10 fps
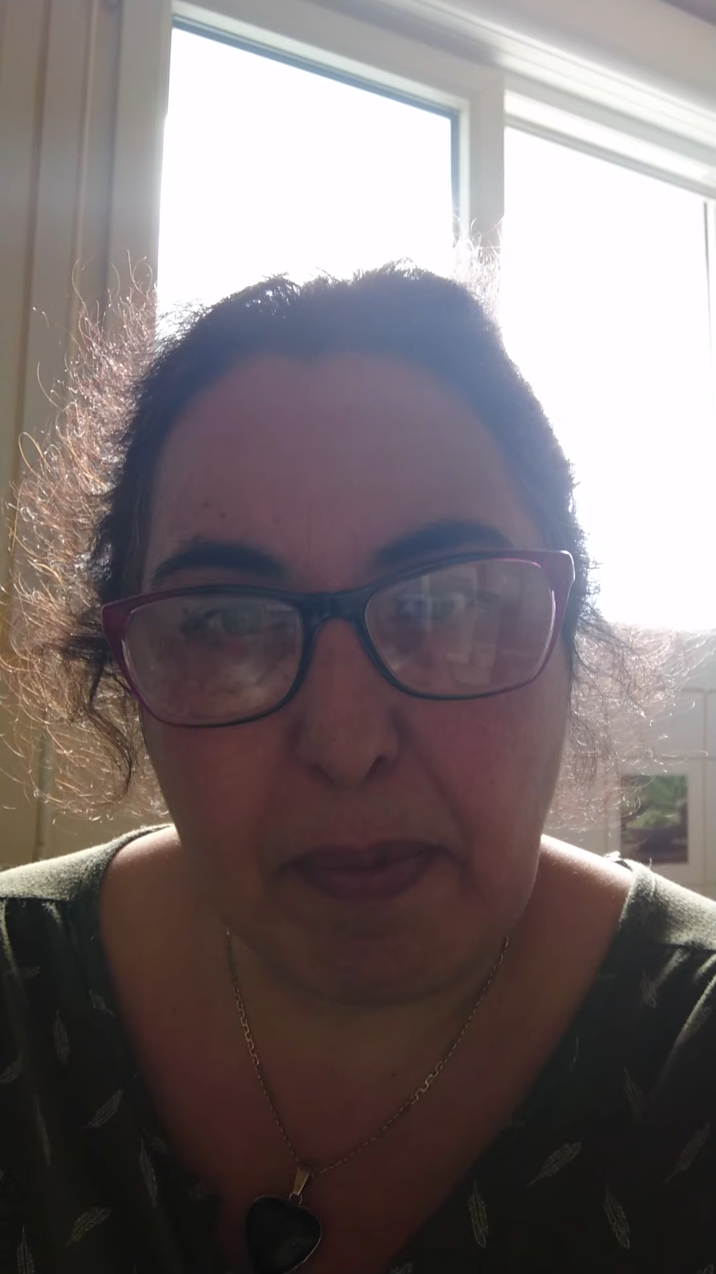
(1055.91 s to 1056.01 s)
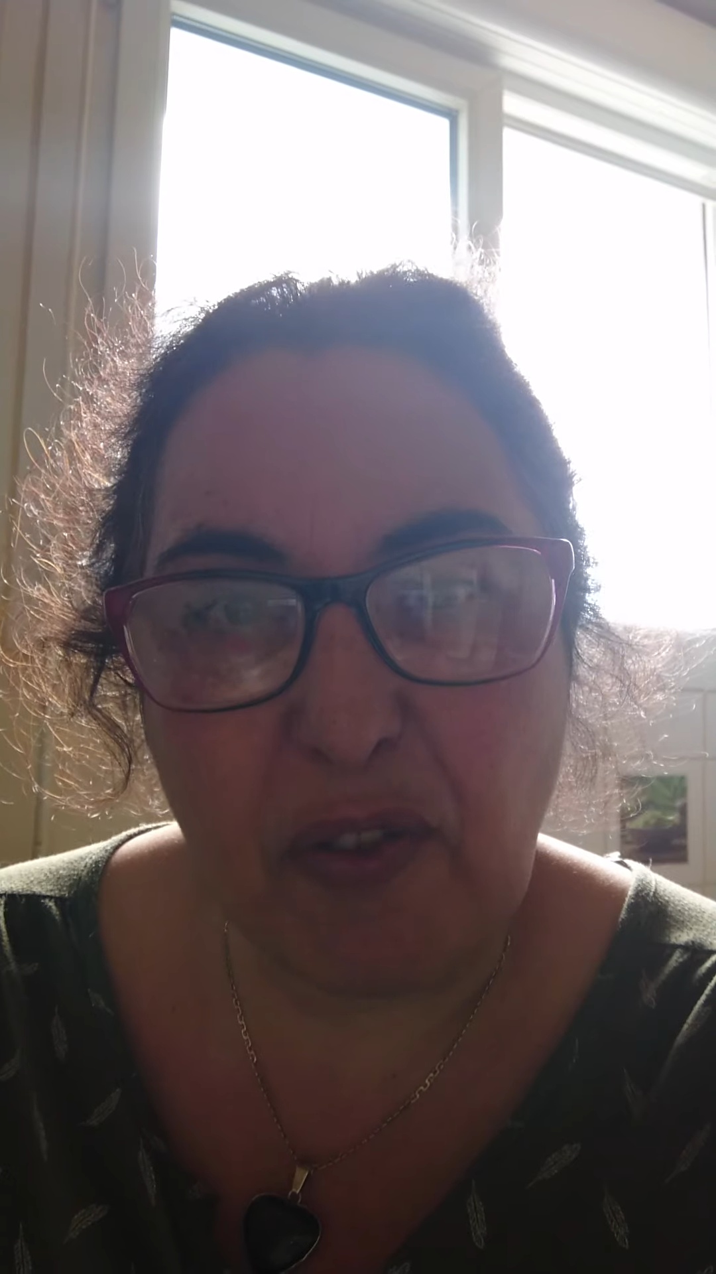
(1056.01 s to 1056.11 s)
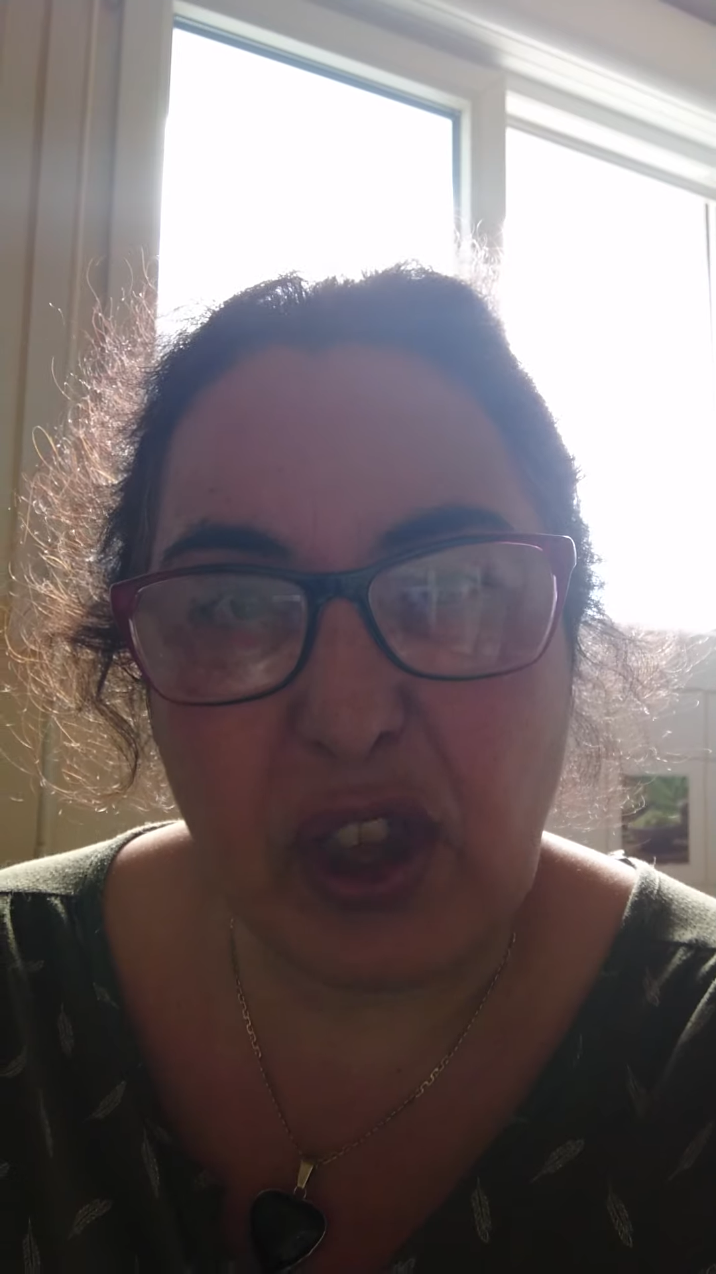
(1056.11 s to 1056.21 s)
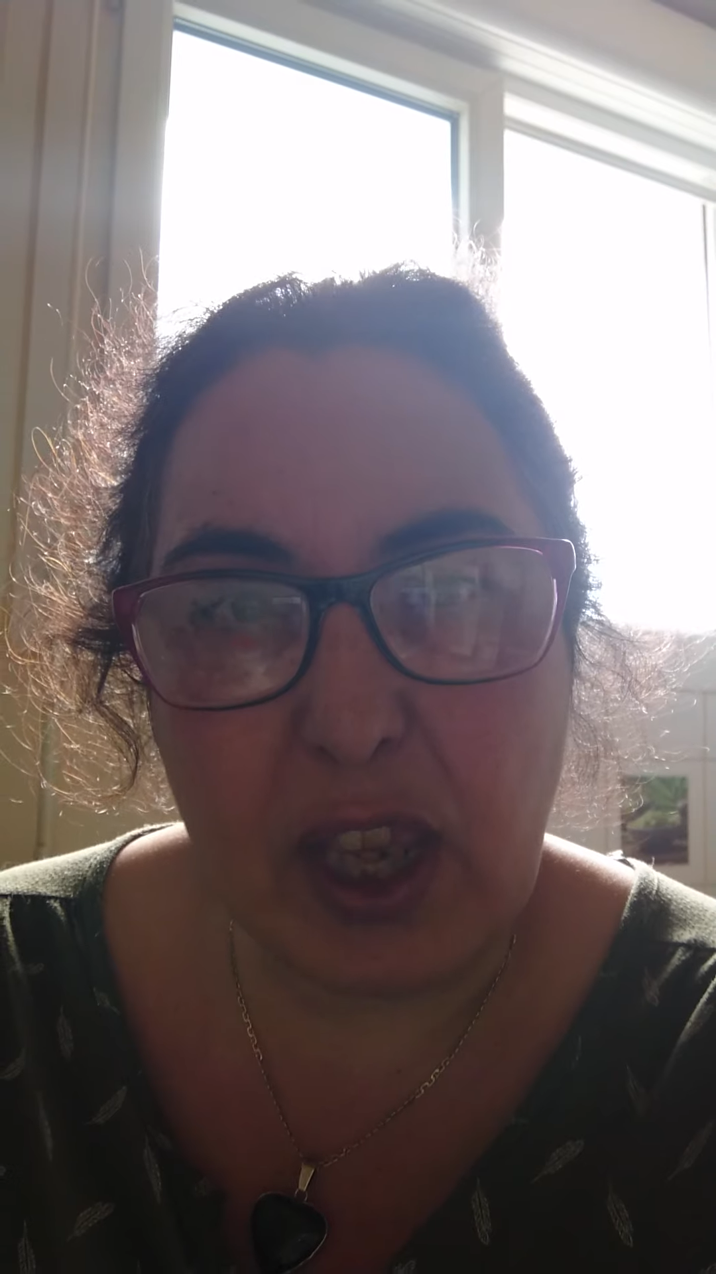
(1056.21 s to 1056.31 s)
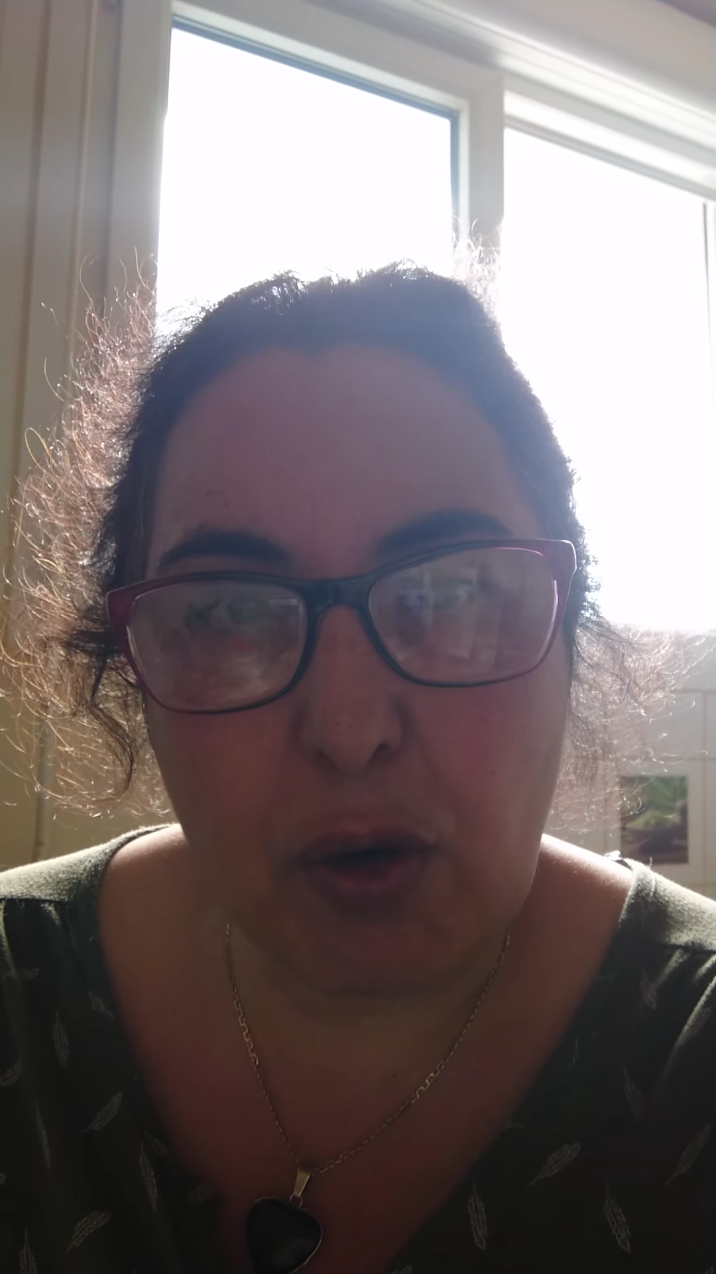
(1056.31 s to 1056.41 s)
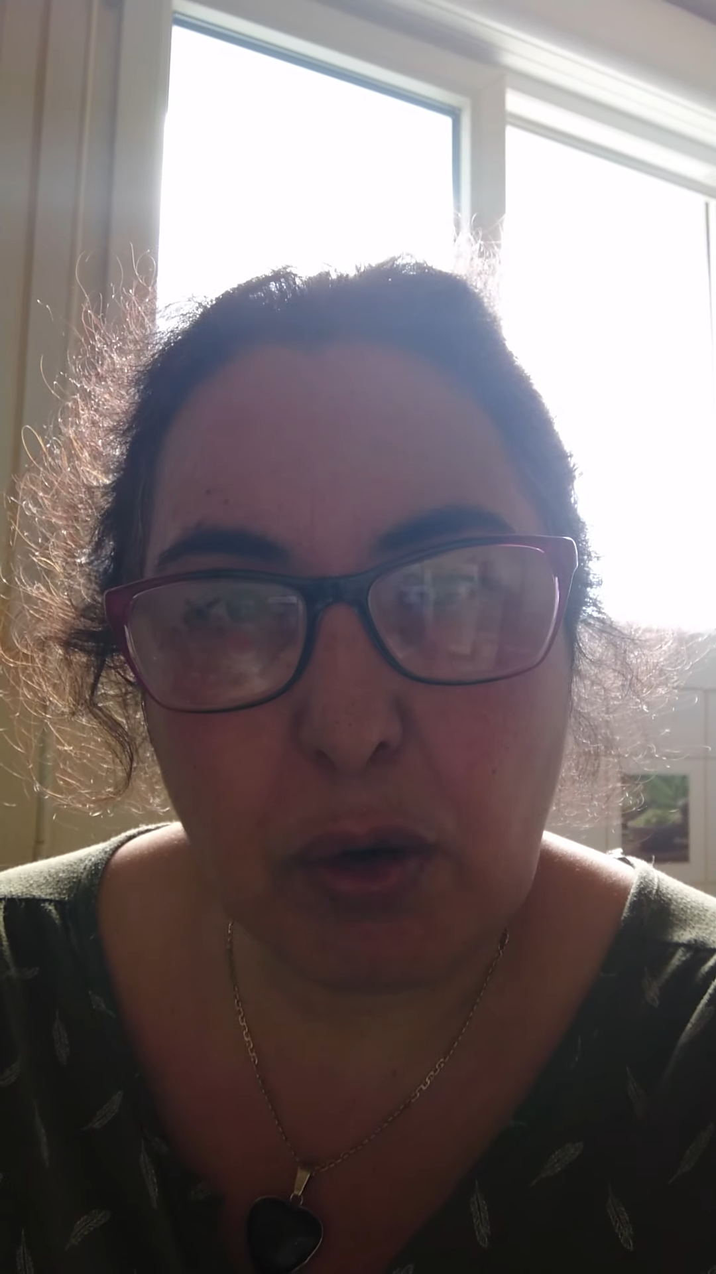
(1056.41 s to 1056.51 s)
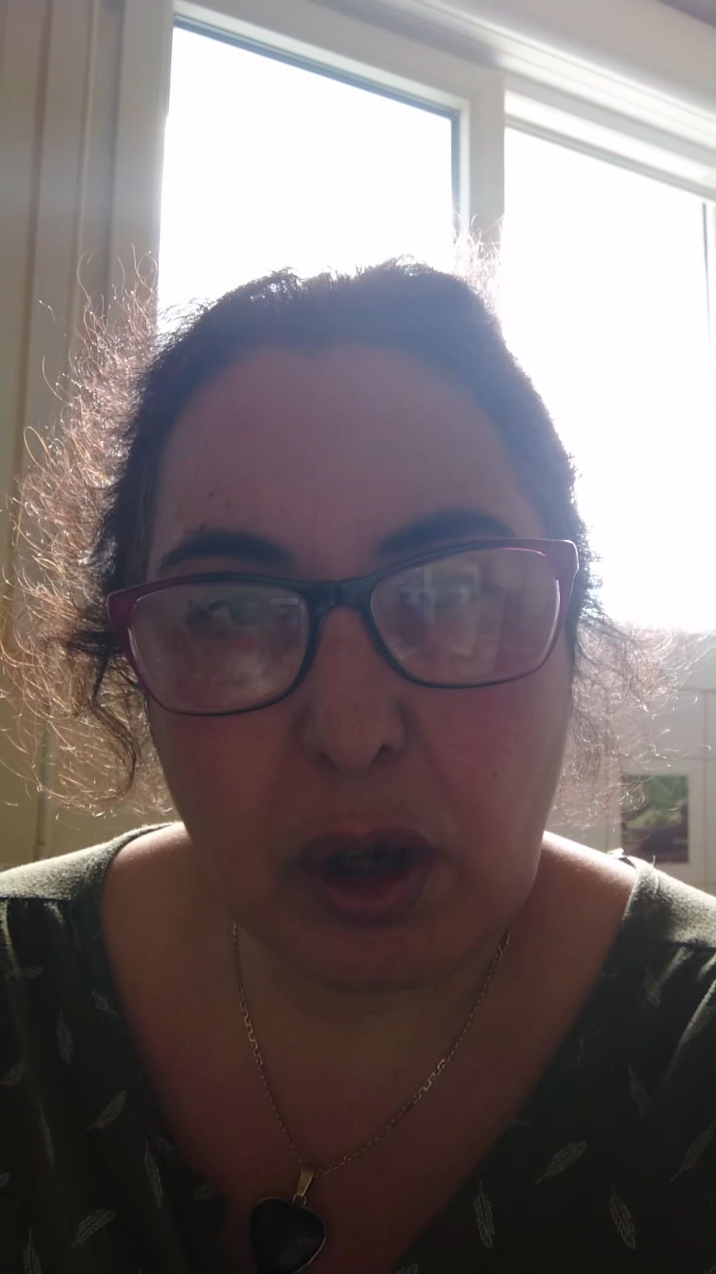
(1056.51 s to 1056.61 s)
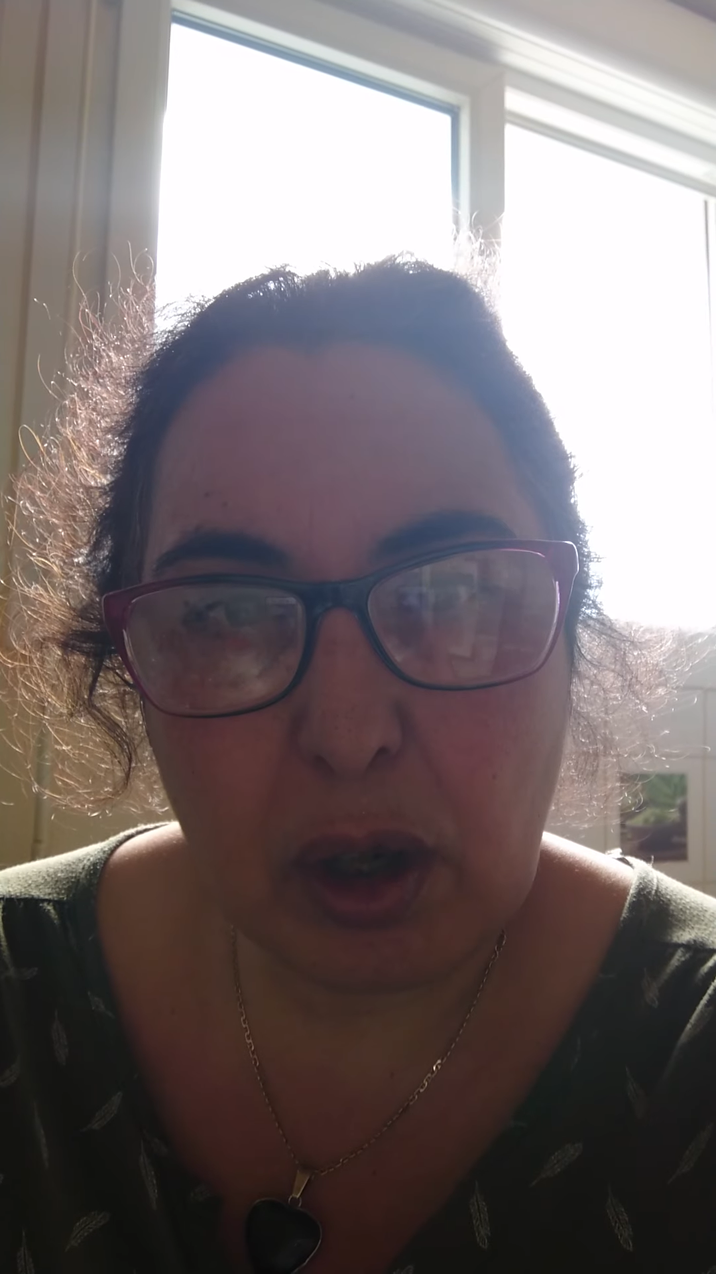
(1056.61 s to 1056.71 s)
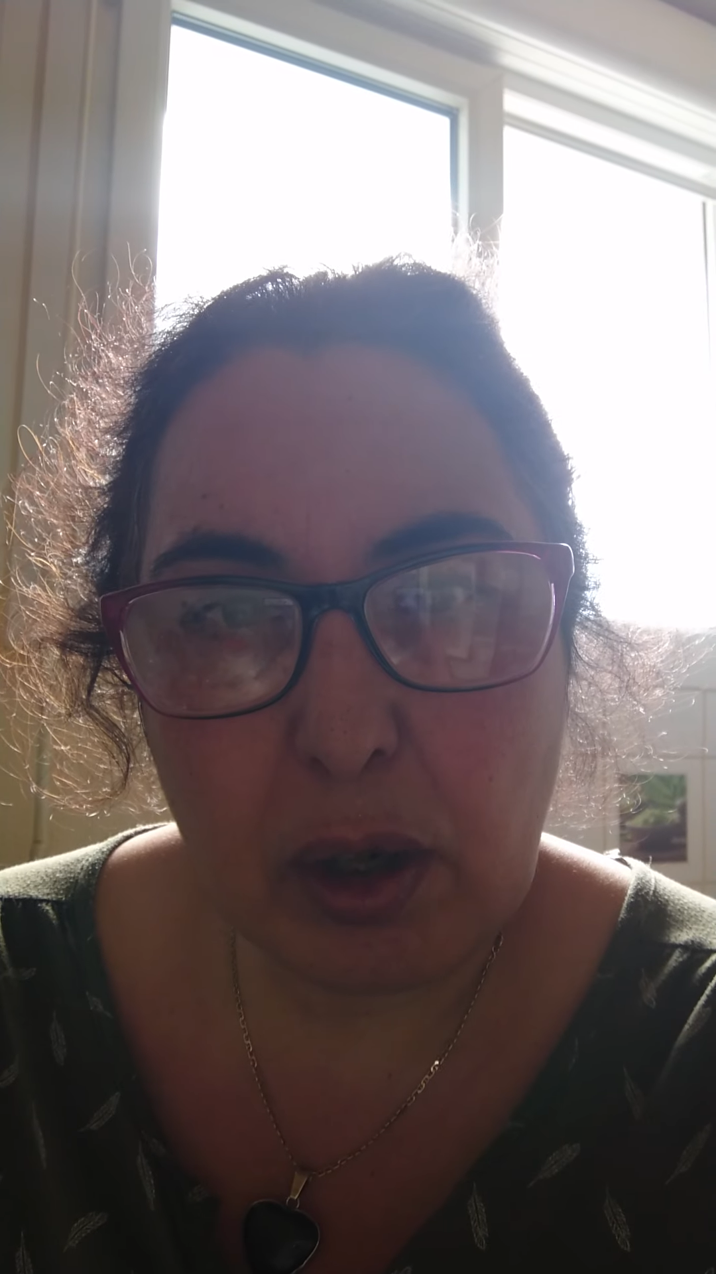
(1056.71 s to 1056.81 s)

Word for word: mes vidéos.